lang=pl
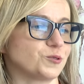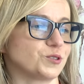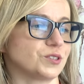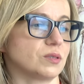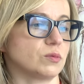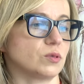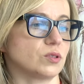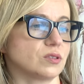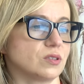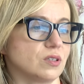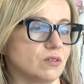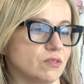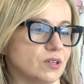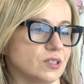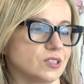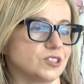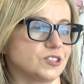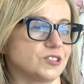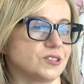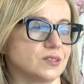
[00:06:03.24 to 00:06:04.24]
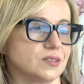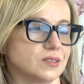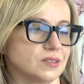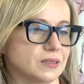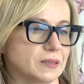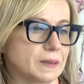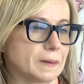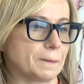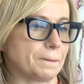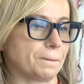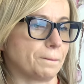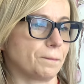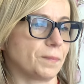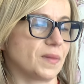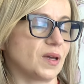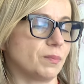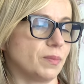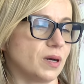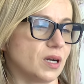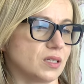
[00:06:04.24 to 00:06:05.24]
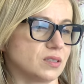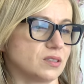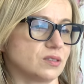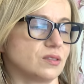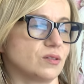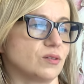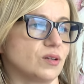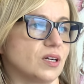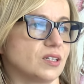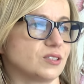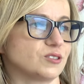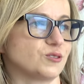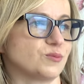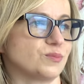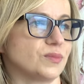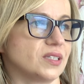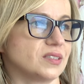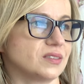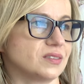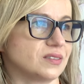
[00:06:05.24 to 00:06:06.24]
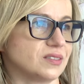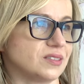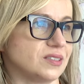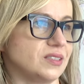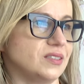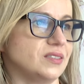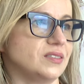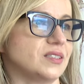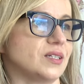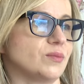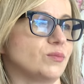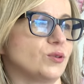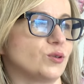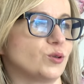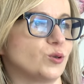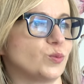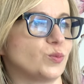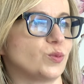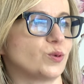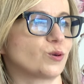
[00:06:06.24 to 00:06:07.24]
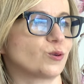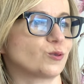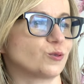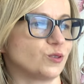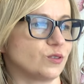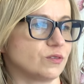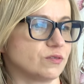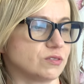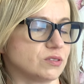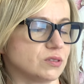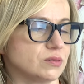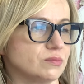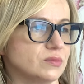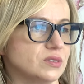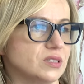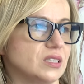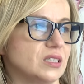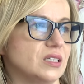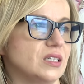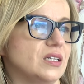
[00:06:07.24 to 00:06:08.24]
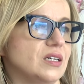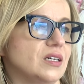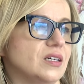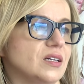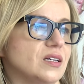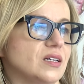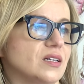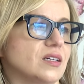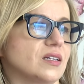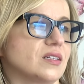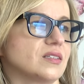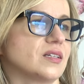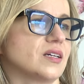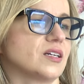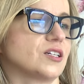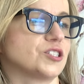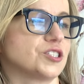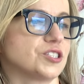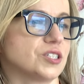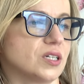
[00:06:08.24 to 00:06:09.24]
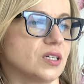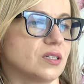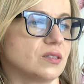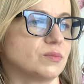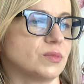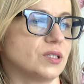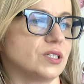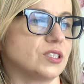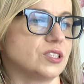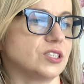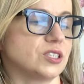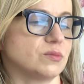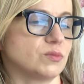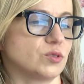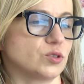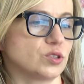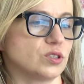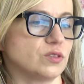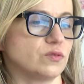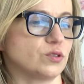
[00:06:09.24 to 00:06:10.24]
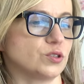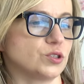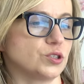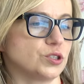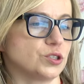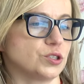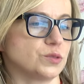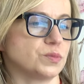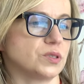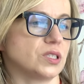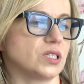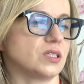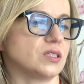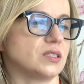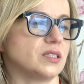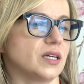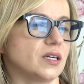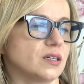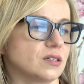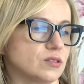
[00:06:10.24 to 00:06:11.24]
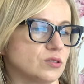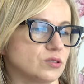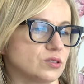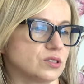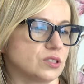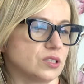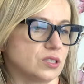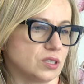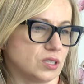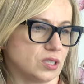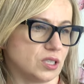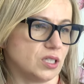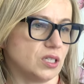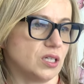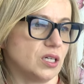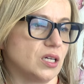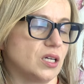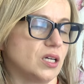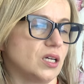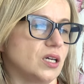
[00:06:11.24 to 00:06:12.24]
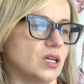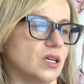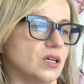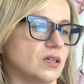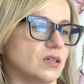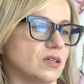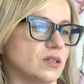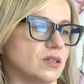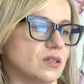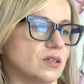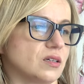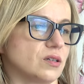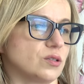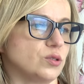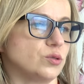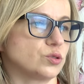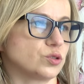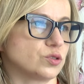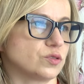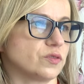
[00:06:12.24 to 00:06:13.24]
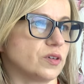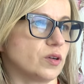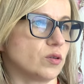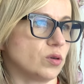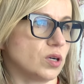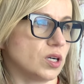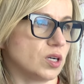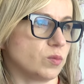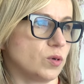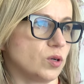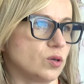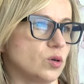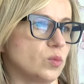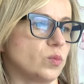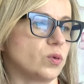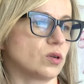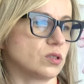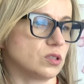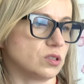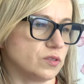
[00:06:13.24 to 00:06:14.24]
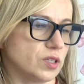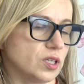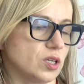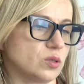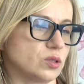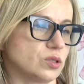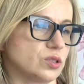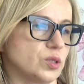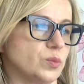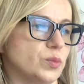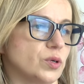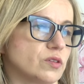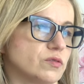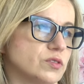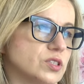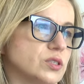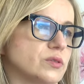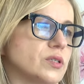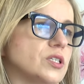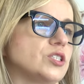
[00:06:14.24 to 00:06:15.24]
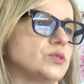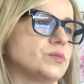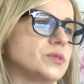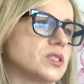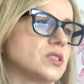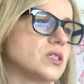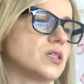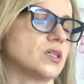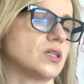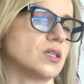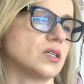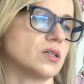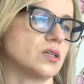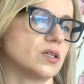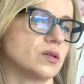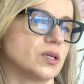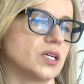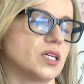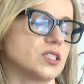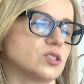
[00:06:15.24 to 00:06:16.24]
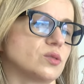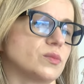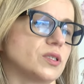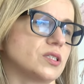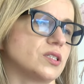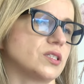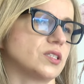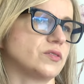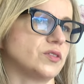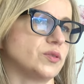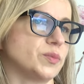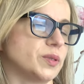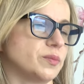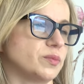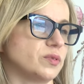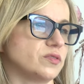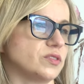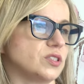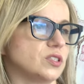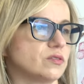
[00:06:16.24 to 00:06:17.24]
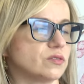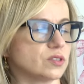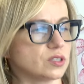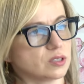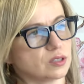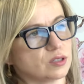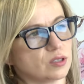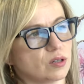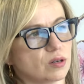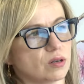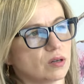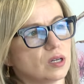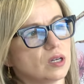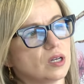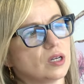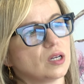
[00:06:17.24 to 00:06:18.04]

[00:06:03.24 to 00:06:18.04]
już zamontować aparat do gazometrii na bloku porodowym. E, także będzie możliwość szybkiej diagnostyki e, już w warunkach bloku porodowego. Do tej pory wysyłaliśmy e, gazometrię krwi pawilinowej do